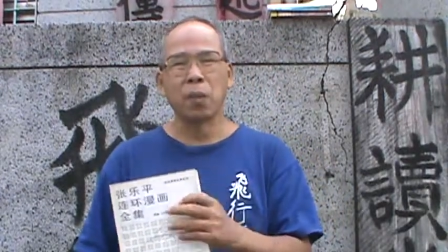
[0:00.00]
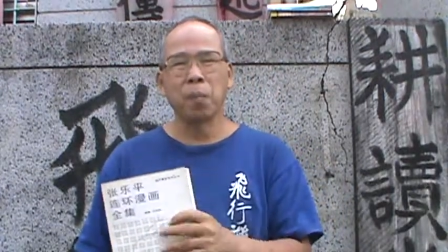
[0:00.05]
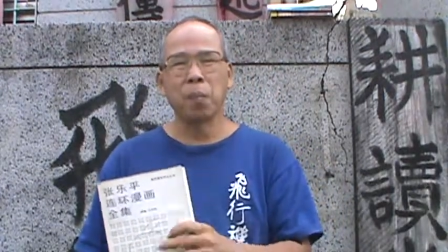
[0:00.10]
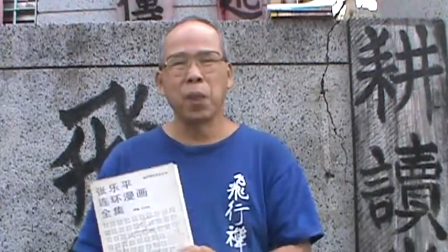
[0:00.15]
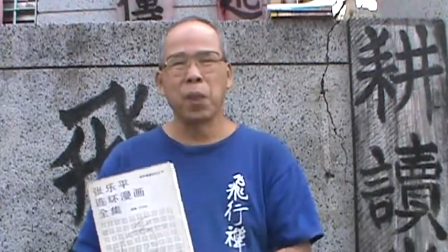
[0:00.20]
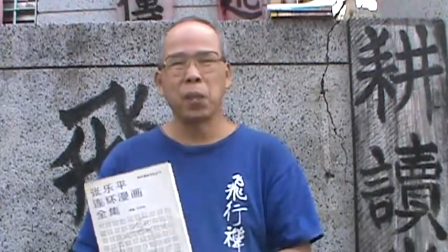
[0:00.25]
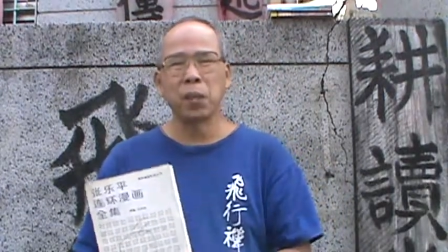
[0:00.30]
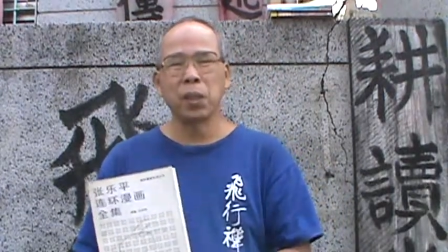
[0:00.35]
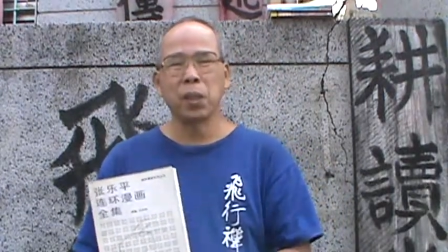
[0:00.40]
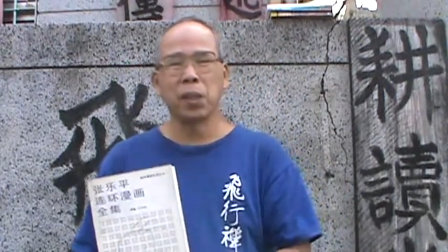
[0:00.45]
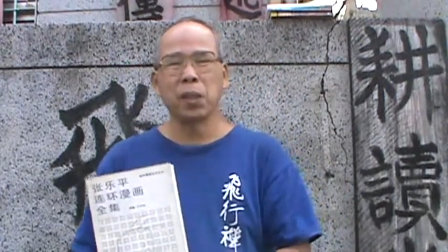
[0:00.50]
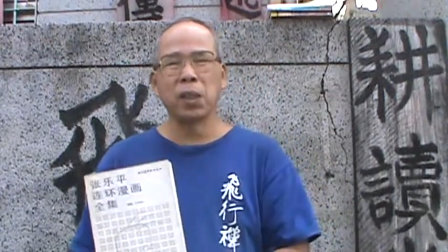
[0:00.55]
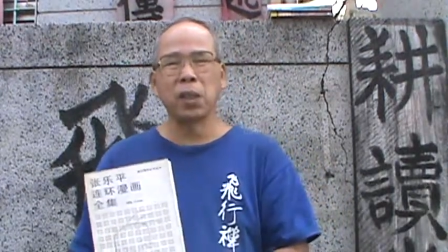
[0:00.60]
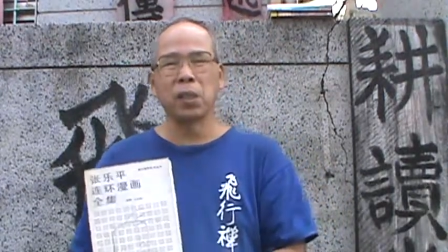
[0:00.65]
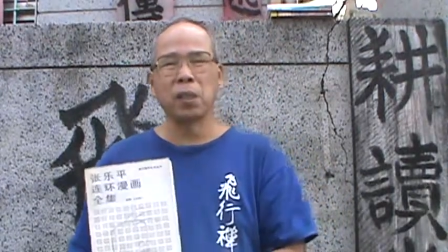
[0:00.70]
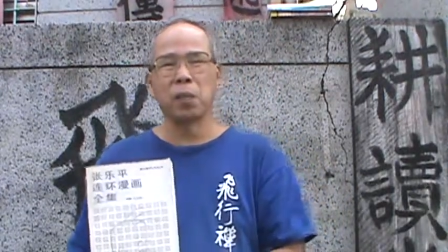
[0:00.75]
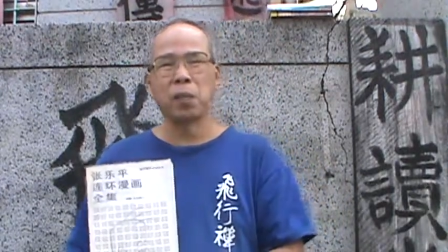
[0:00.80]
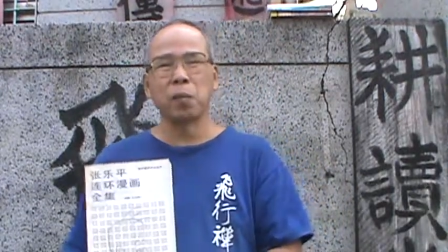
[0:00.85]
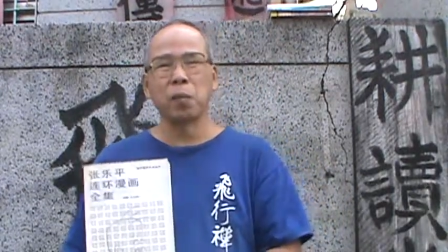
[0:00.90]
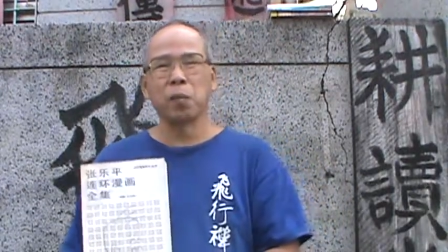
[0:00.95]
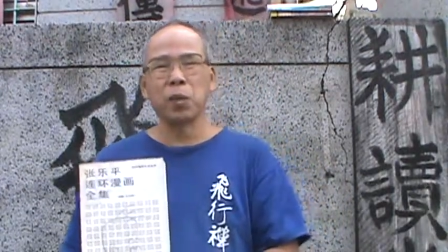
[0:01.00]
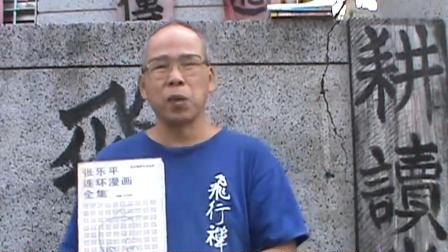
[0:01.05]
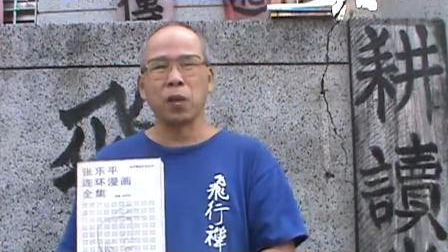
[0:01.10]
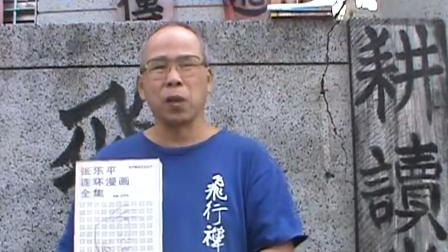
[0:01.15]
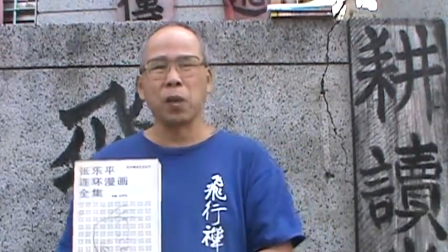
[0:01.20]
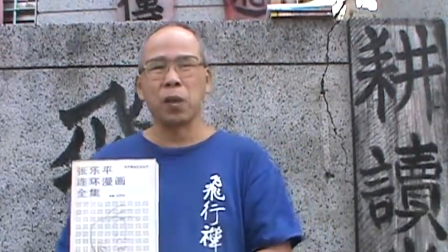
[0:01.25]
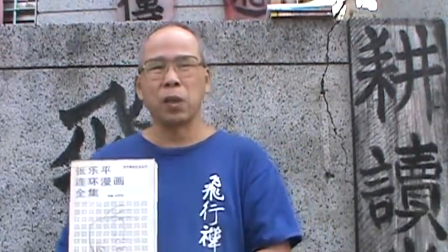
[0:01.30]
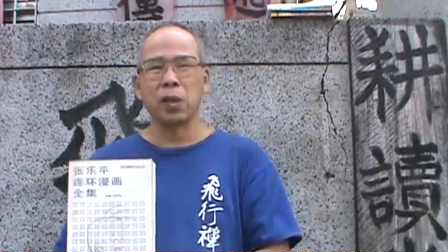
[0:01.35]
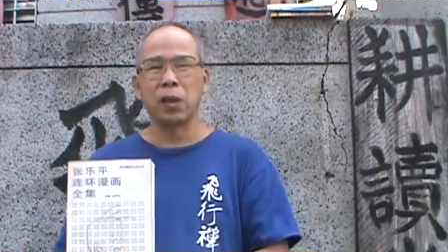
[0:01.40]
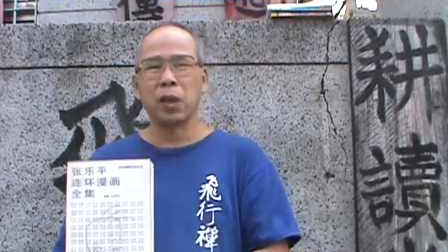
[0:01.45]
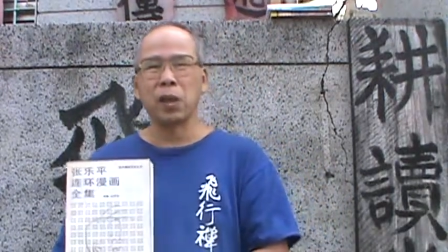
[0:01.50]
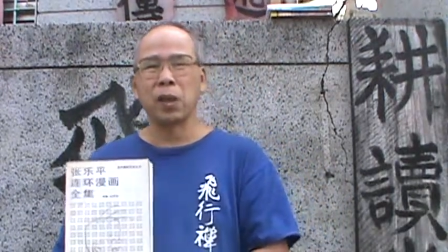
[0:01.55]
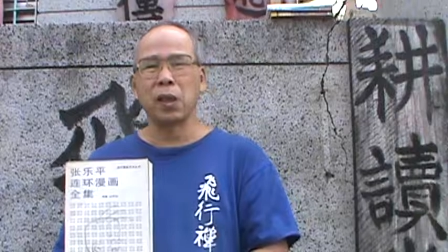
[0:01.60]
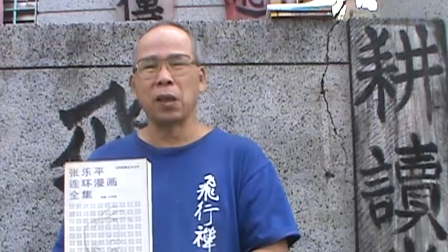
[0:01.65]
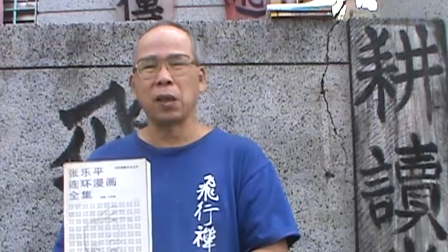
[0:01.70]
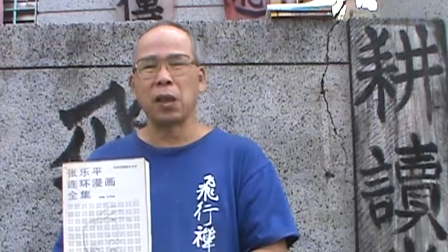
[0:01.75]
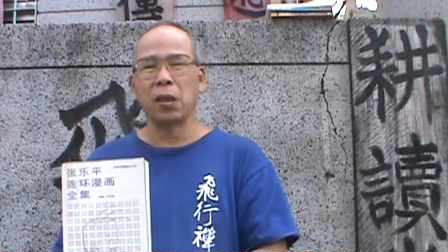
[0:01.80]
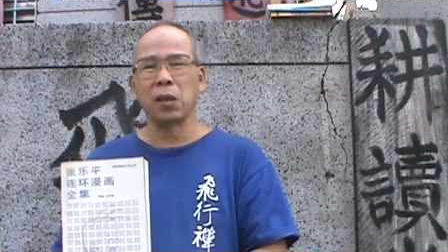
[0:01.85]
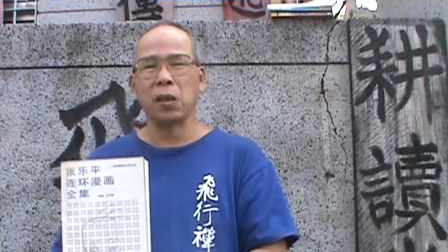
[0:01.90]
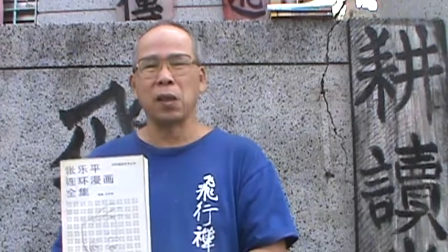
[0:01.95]
暴政、那种呃颠
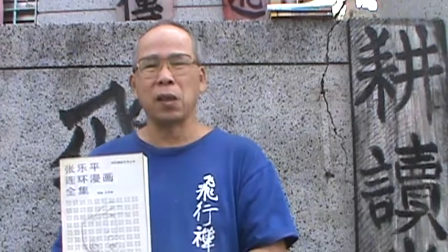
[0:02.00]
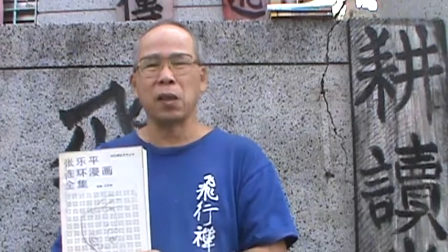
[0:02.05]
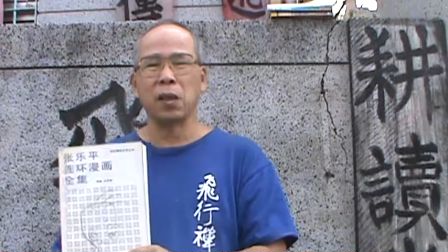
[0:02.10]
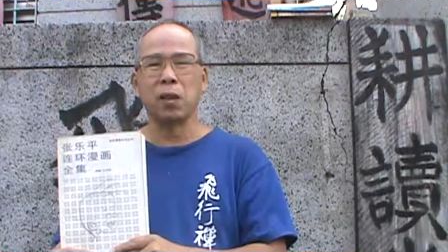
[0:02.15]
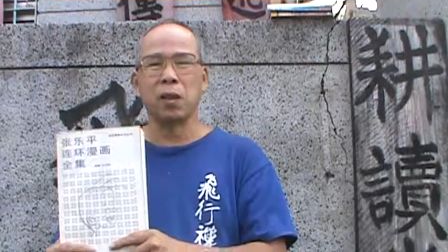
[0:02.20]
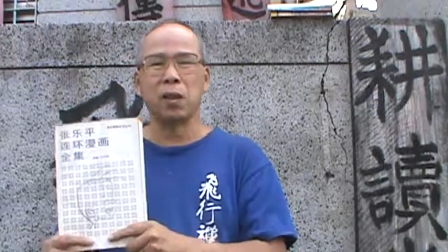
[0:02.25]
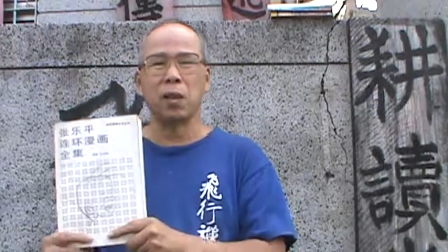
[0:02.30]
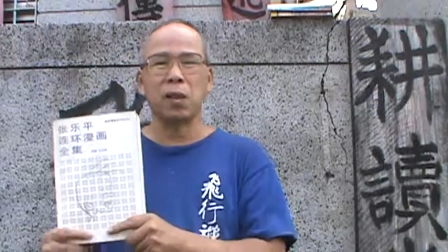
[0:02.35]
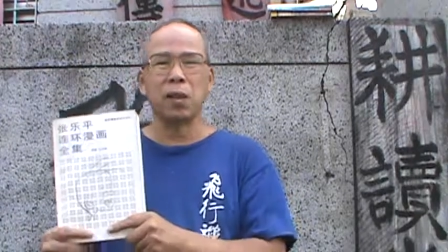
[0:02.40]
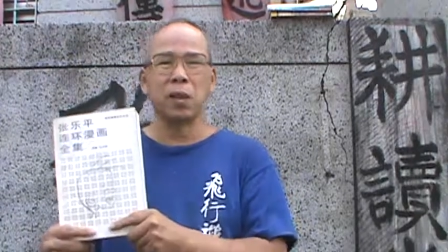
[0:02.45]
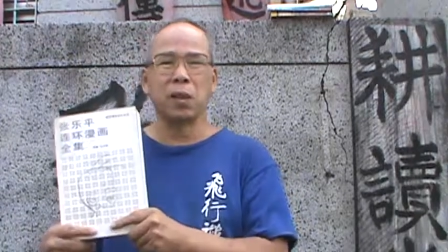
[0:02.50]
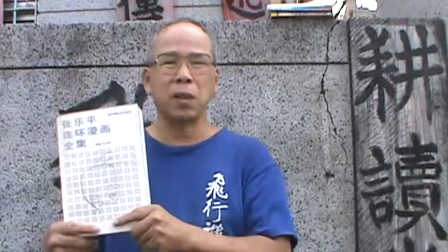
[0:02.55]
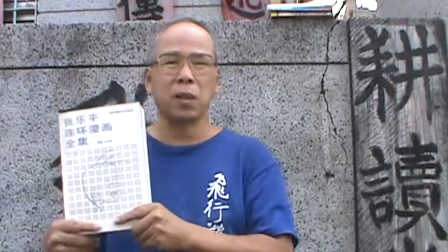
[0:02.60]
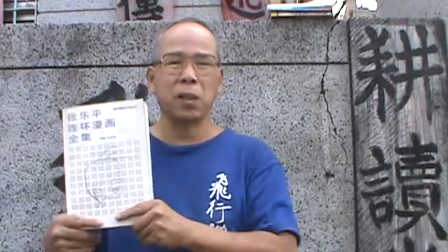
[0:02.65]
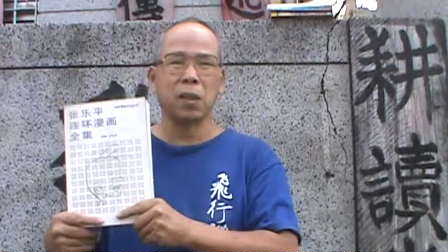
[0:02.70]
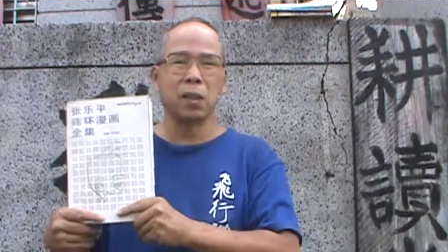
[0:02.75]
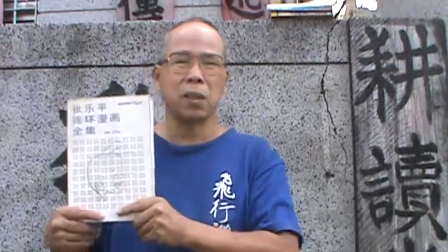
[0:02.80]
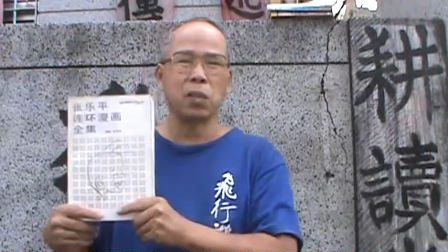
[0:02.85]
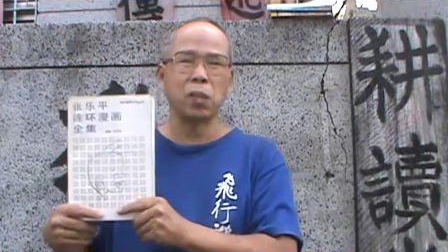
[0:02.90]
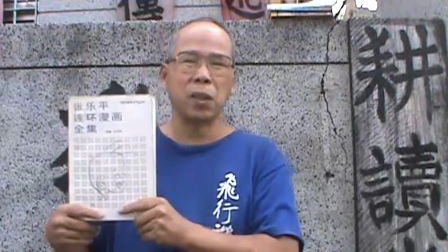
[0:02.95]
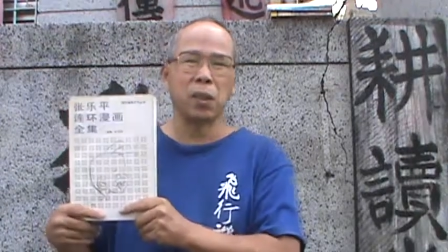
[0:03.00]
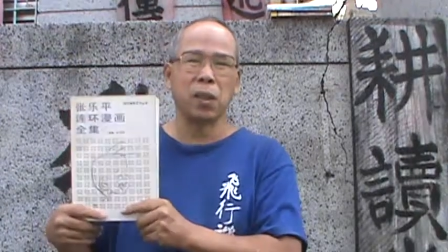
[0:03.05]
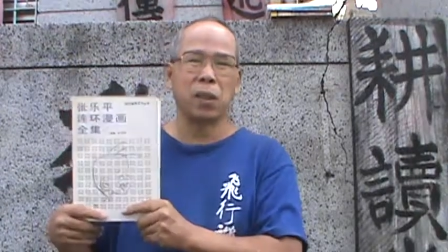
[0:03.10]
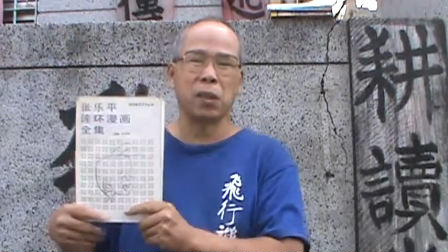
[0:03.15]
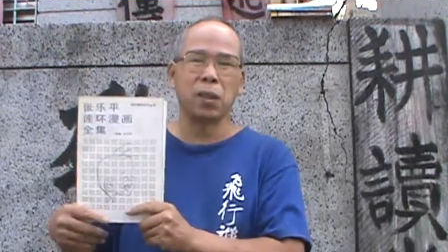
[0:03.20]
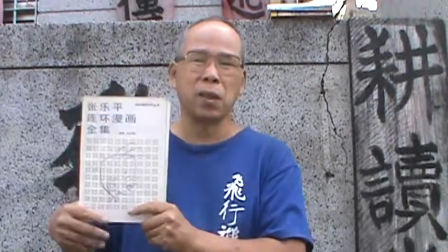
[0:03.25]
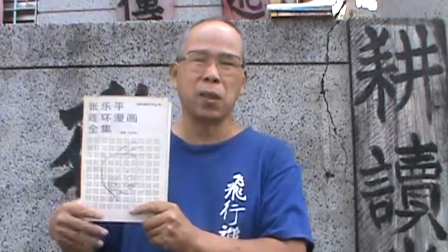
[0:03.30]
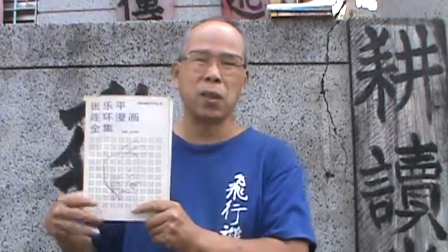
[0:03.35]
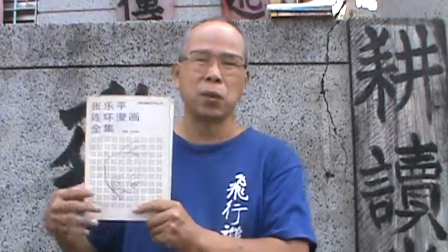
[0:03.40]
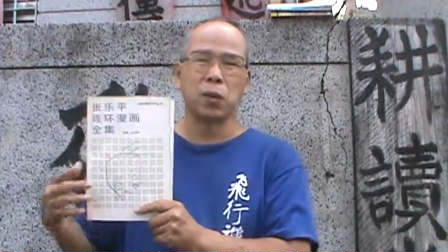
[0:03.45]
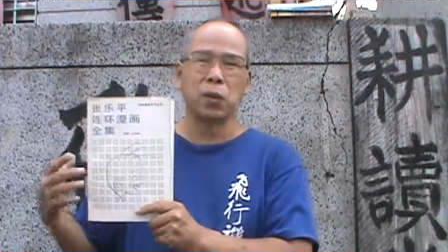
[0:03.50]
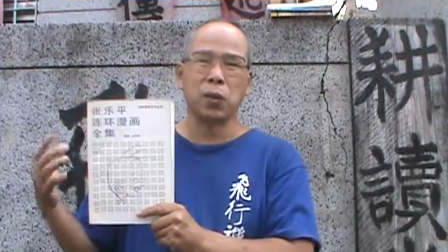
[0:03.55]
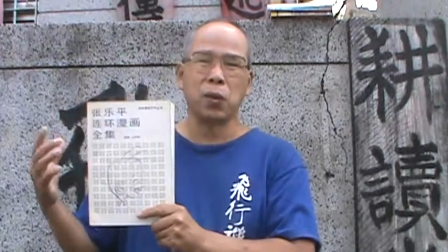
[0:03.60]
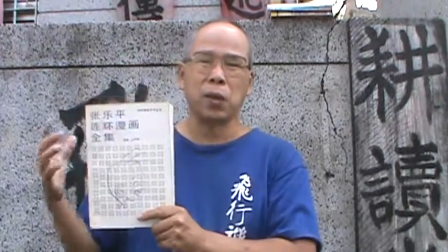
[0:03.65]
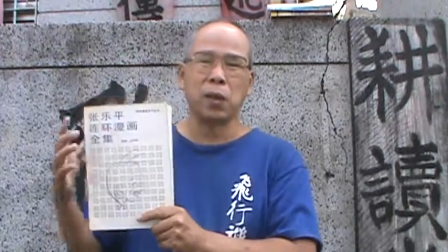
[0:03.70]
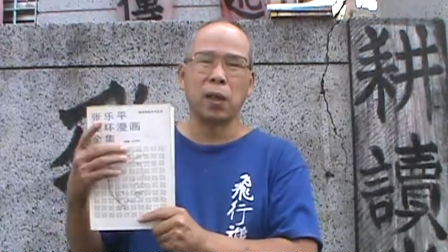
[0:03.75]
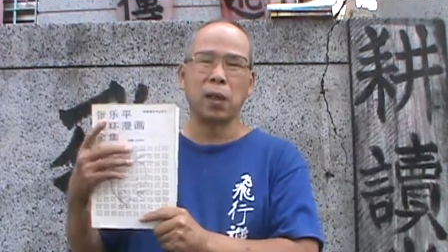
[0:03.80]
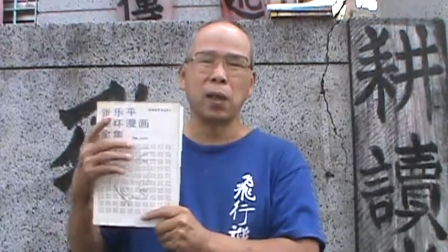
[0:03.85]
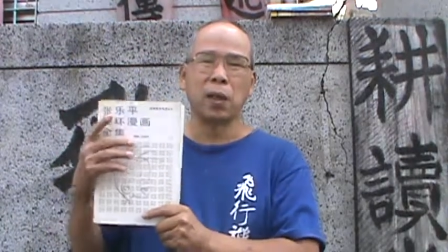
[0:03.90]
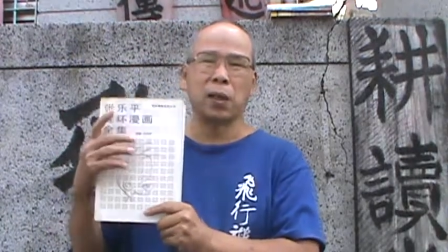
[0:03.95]
三倒四的的状态之下，存
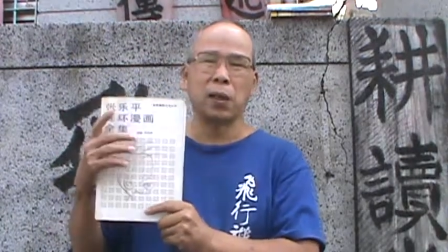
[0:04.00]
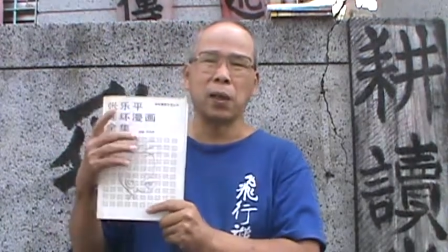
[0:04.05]
活下来。